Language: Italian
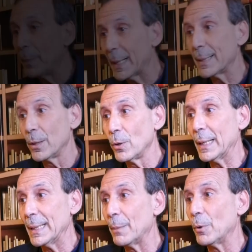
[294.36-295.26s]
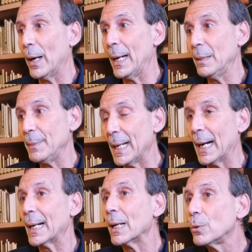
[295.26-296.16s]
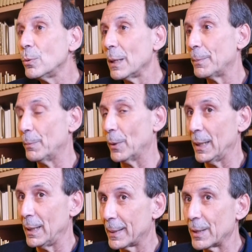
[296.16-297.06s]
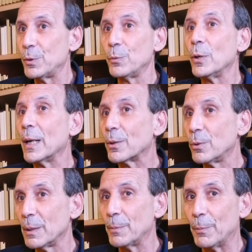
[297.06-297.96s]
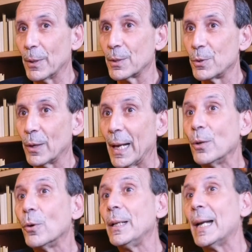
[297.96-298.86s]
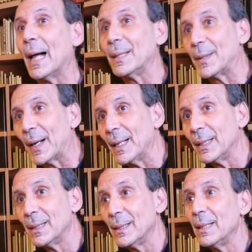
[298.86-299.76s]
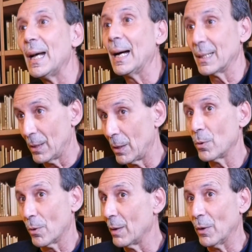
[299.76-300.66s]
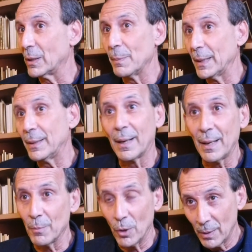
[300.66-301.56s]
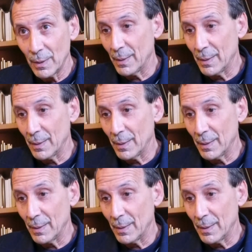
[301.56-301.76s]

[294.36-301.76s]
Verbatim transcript: perché se noi andiamo a eliminare alcune popolazioni, HCV in alcune popolazioni e non in altre, anche ancora una volta manterremo,